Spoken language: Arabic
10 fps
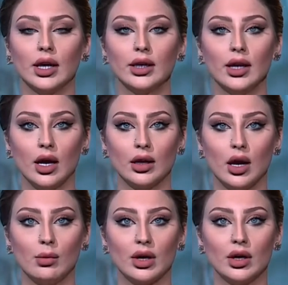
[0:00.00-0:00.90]
إلى
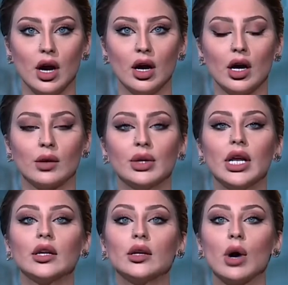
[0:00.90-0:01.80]
الخبر الآخر من
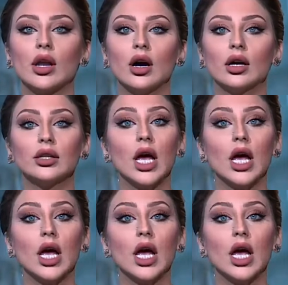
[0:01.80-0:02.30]
الإمارات